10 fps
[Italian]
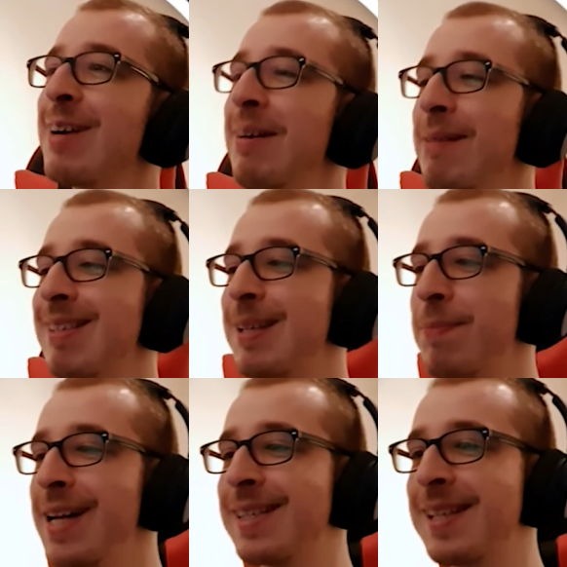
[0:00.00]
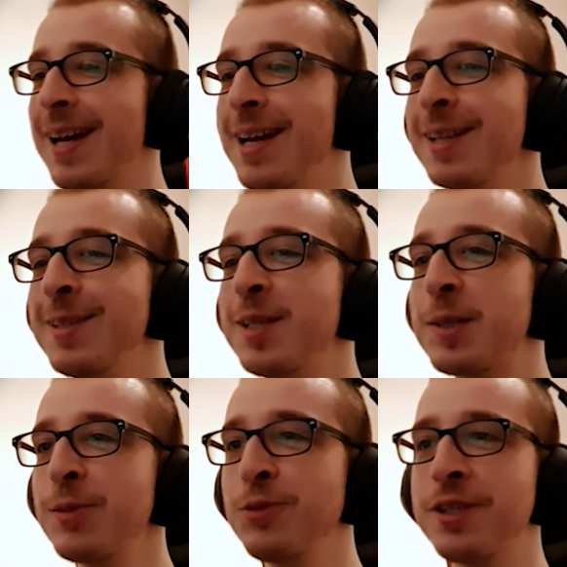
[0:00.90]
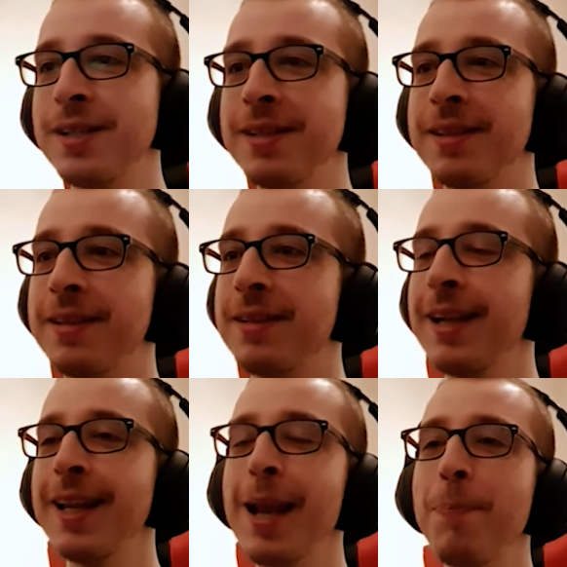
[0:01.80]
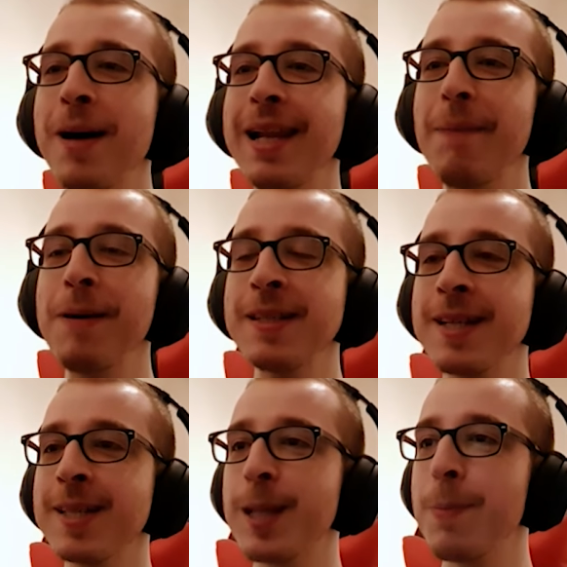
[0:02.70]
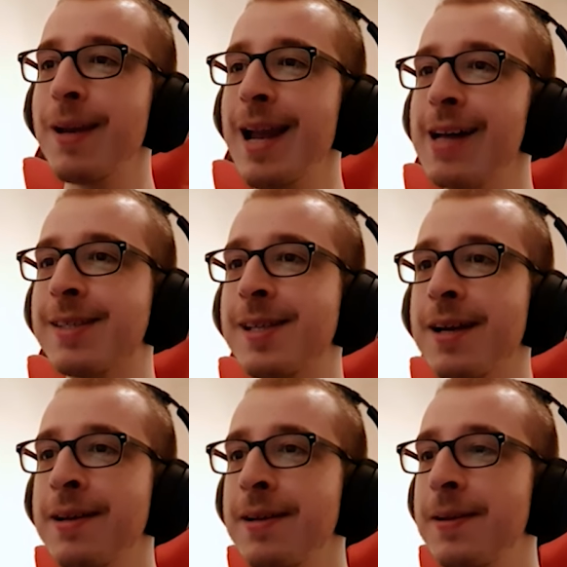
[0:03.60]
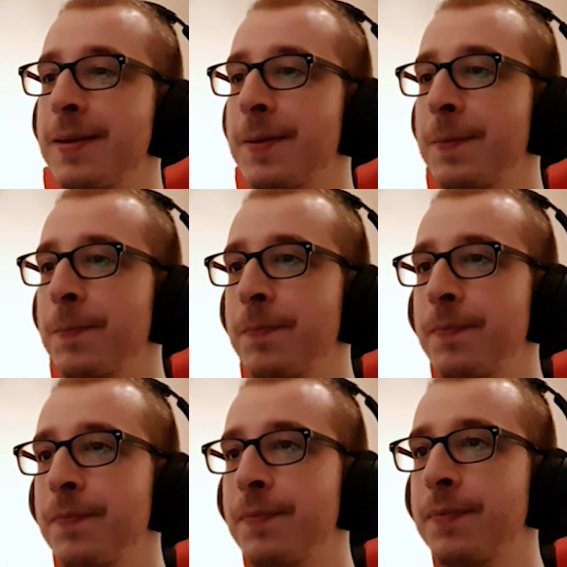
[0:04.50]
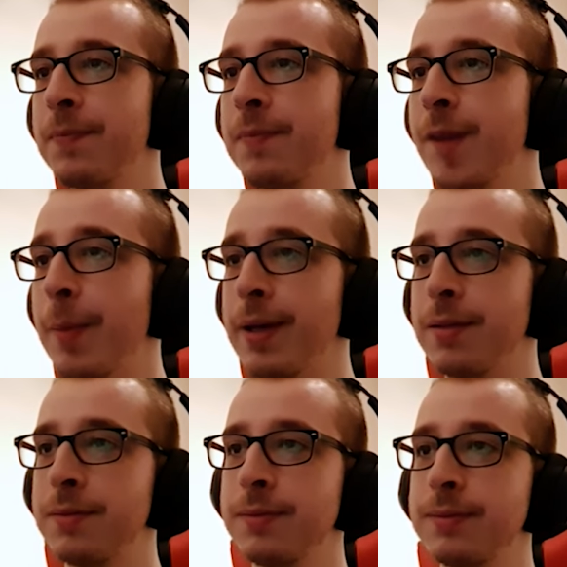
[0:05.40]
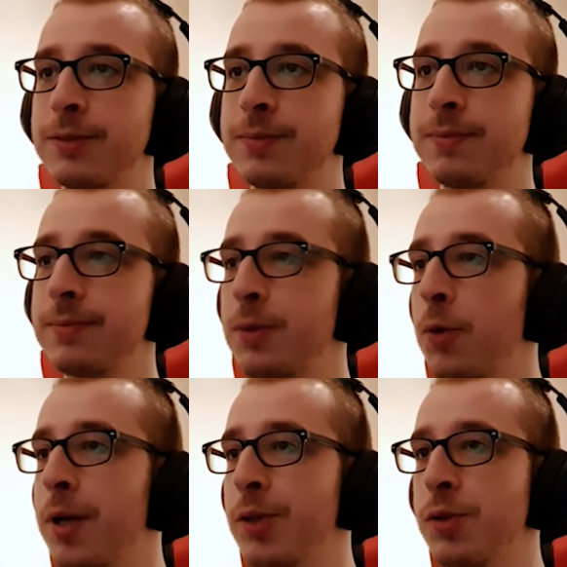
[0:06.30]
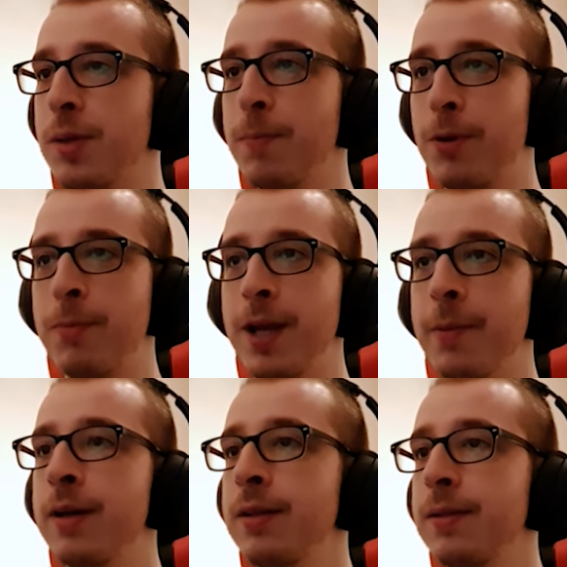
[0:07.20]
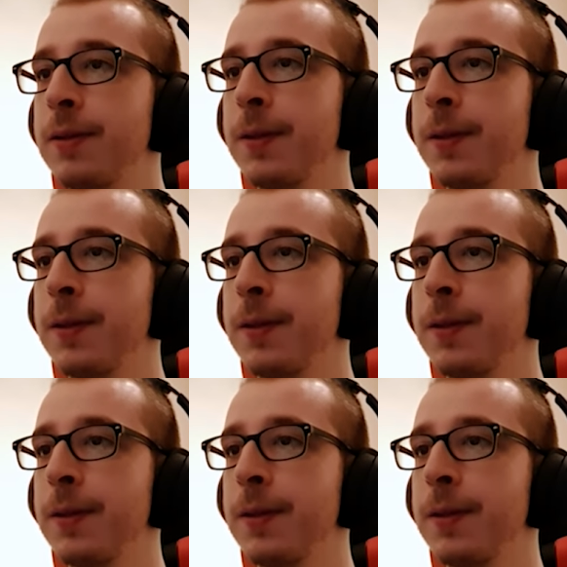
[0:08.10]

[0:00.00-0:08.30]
come mazza pazza? Distruggili. La, la, pa la pazza che straparlazza. Vabbè, non credo sia un problema.